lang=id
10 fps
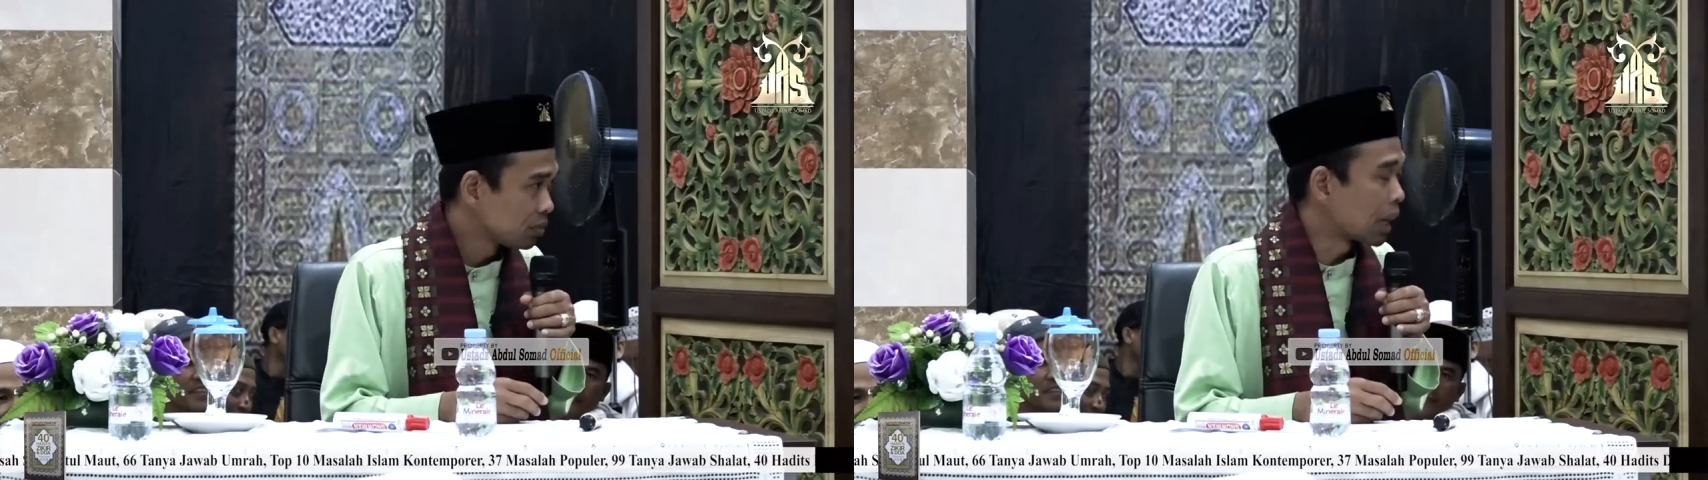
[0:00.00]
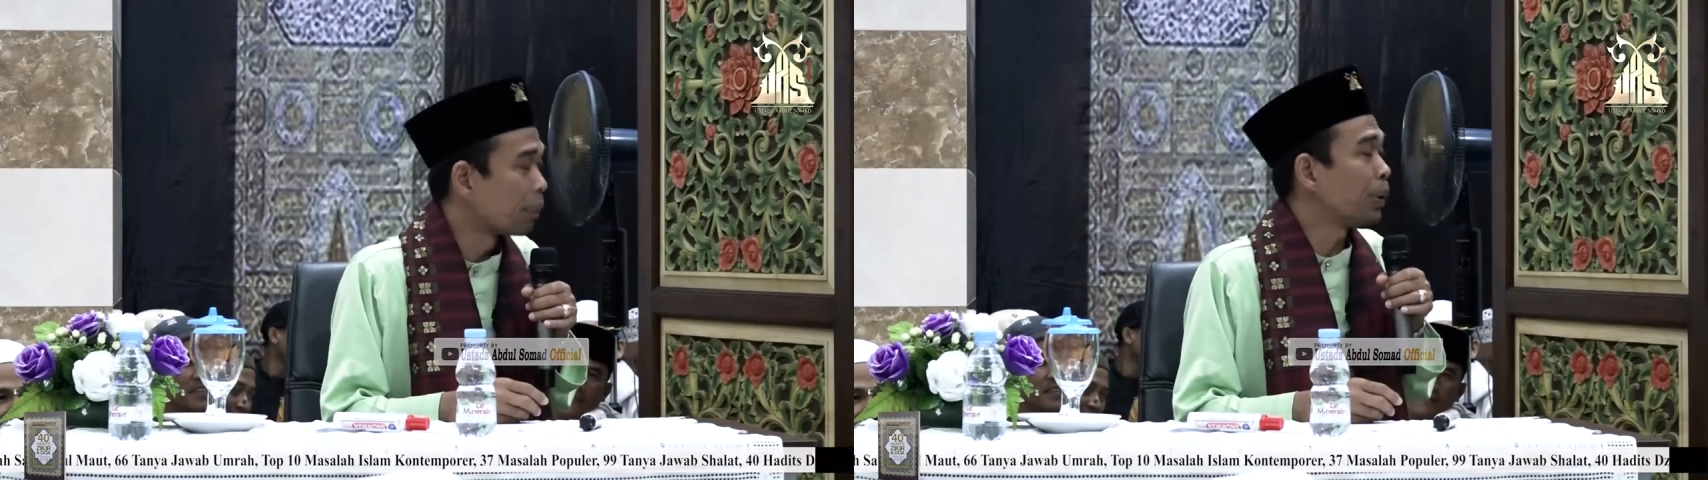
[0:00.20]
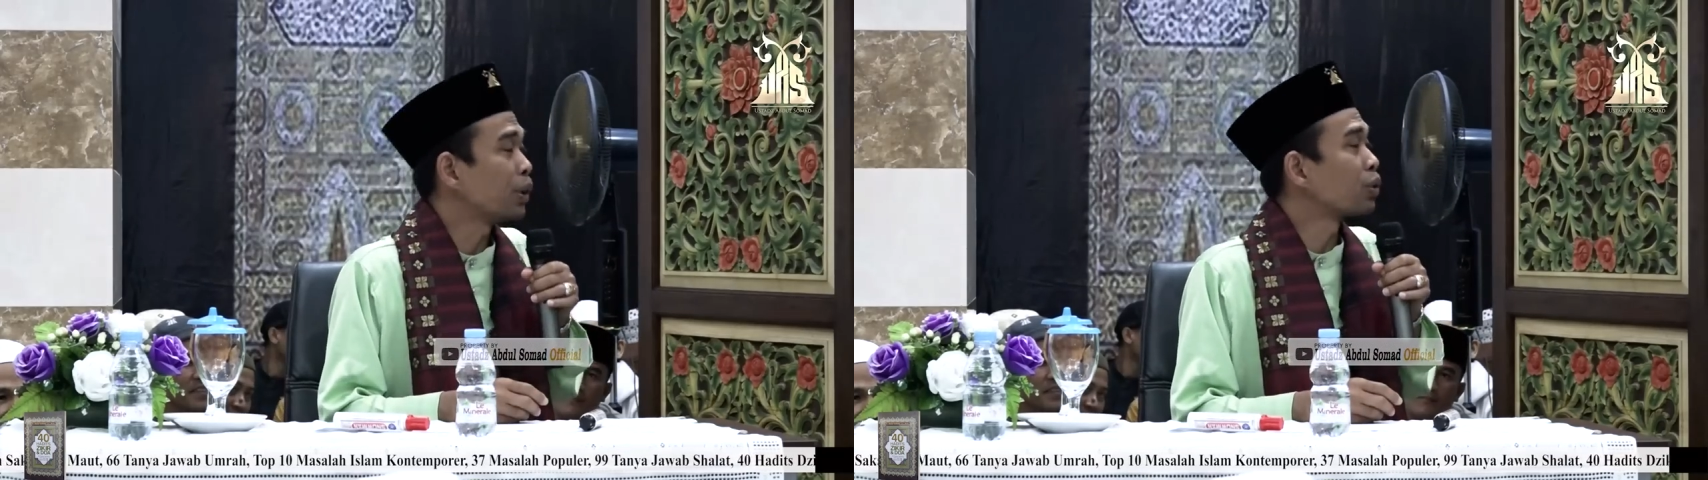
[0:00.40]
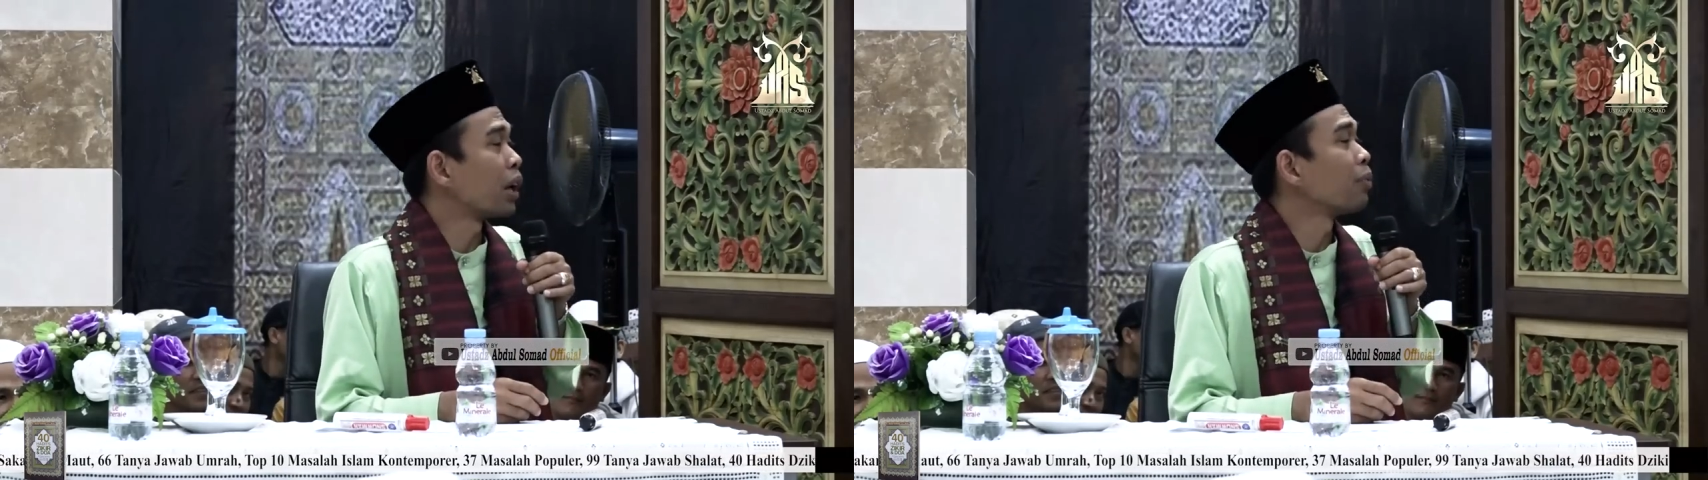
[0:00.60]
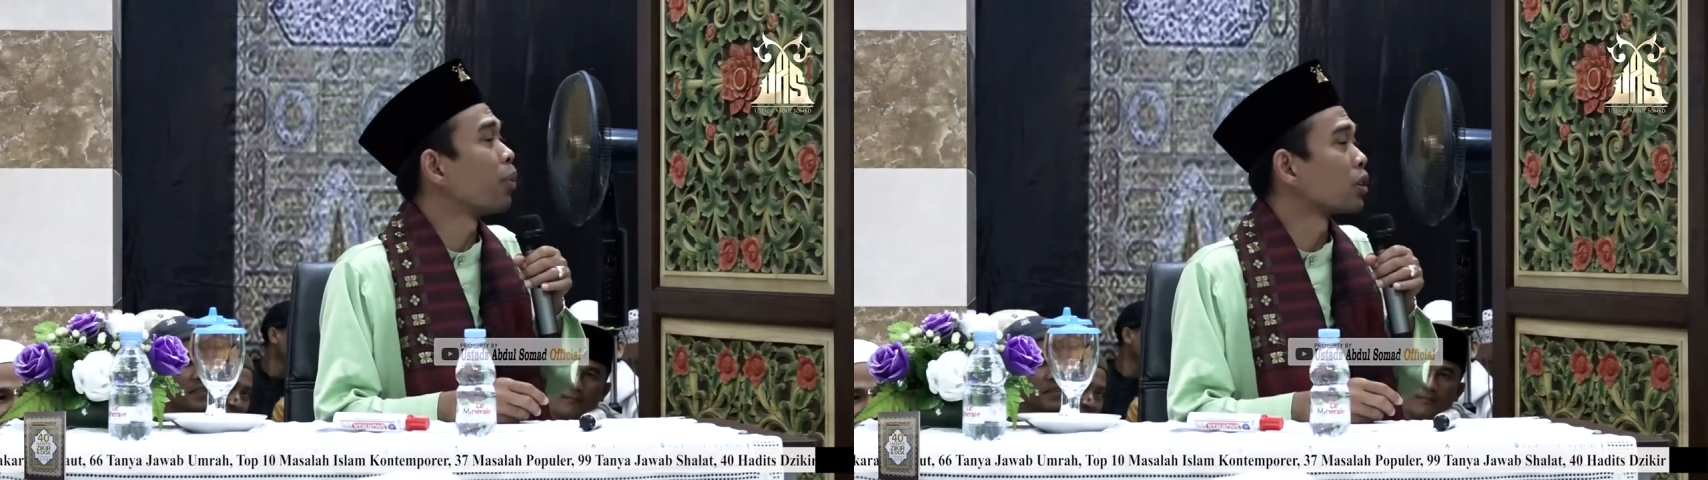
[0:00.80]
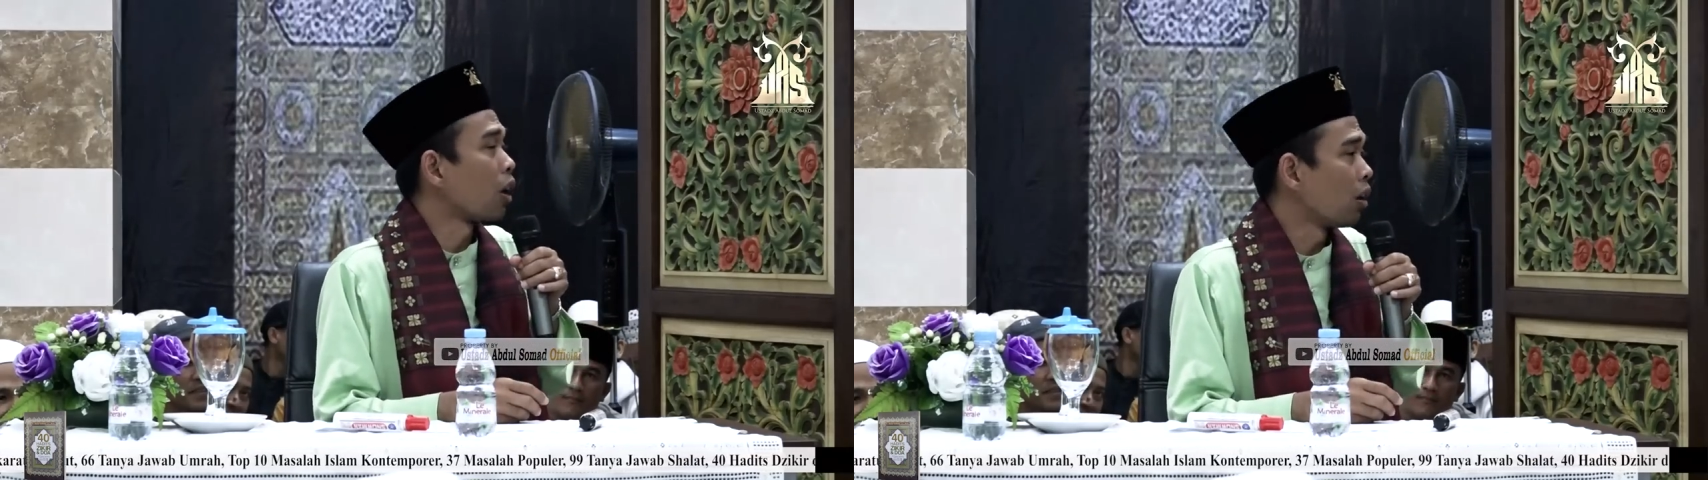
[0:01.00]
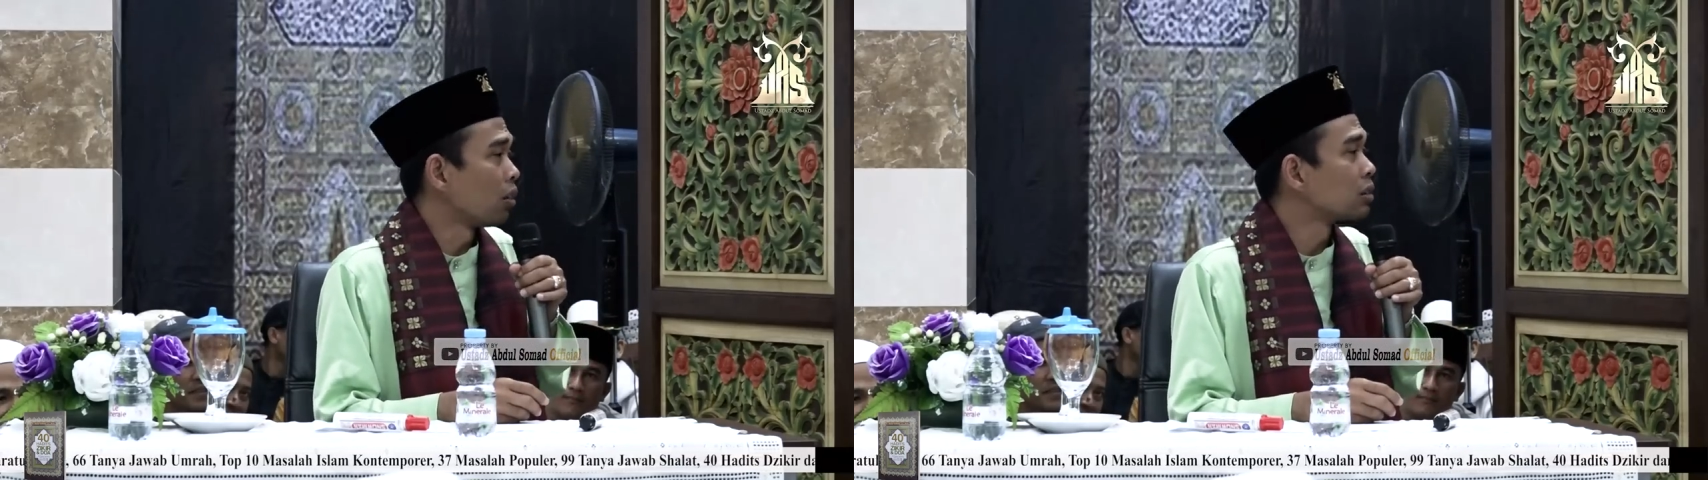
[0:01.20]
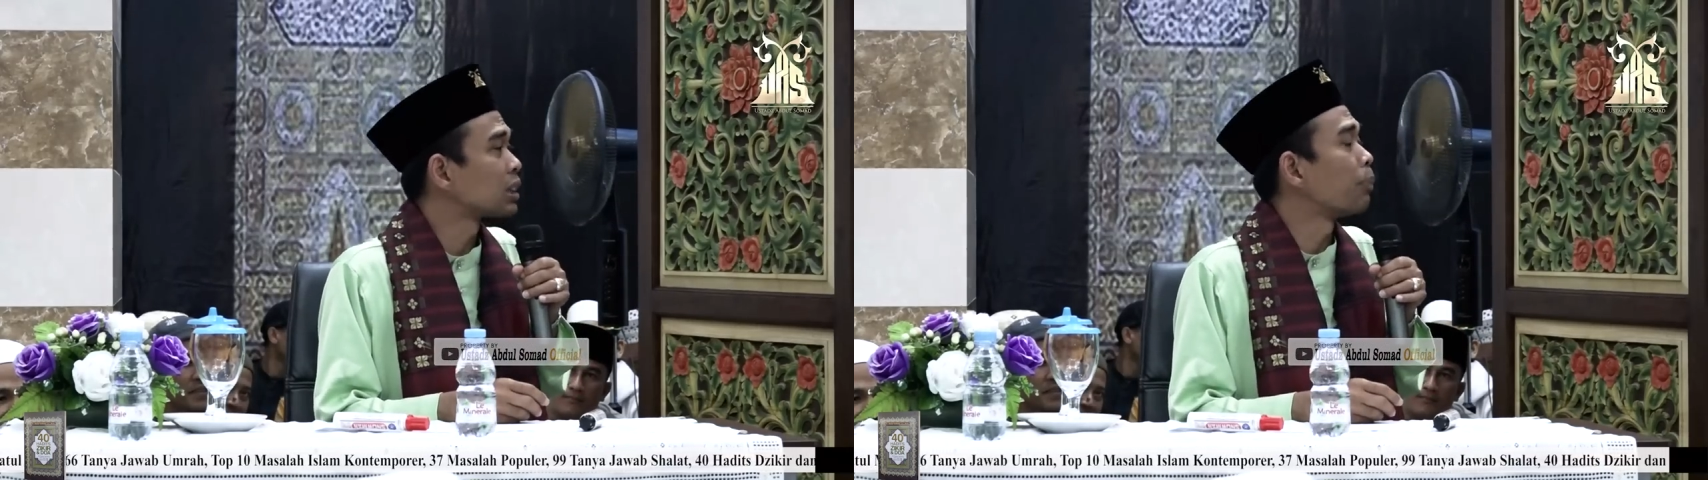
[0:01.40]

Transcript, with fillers: Sapi itu tidak dipotong.